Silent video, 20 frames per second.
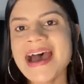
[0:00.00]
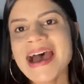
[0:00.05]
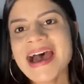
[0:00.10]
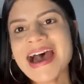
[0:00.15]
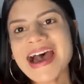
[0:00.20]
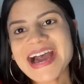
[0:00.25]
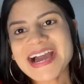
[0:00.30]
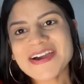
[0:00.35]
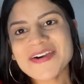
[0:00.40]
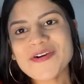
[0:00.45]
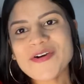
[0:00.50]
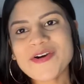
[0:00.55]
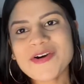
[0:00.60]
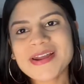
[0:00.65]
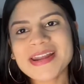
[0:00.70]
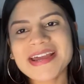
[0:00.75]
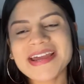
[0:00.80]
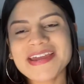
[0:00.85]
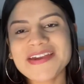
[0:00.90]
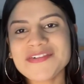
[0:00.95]

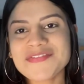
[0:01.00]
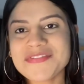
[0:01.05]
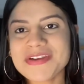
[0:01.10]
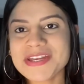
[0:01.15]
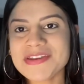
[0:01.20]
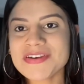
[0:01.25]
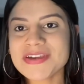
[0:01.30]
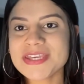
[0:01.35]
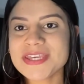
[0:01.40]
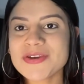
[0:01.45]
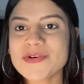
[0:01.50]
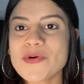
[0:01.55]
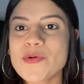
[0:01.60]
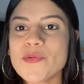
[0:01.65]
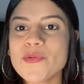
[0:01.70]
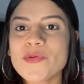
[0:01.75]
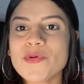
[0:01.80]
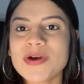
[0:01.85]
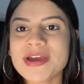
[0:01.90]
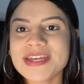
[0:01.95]
Agora eu venho aqui
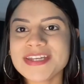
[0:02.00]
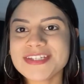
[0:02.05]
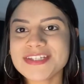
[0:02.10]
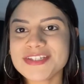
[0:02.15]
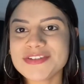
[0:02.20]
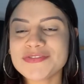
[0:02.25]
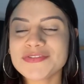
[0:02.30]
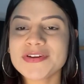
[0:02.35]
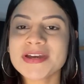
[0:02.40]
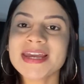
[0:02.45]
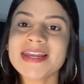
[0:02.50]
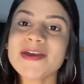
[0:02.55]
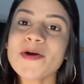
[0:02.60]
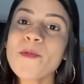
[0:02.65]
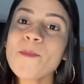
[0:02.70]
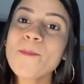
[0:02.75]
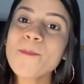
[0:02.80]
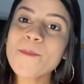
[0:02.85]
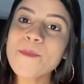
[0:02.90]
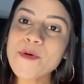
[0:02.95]
com um corretivo que ele é
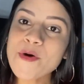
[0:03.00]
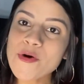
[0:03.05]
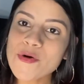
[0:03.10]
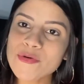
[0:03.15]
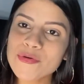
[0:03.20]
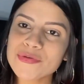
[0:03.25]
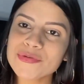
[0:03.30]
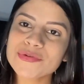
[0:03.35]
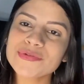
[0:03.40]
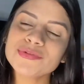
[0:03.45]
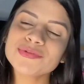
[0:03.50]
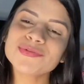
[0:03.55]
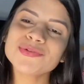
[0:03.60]
um pouco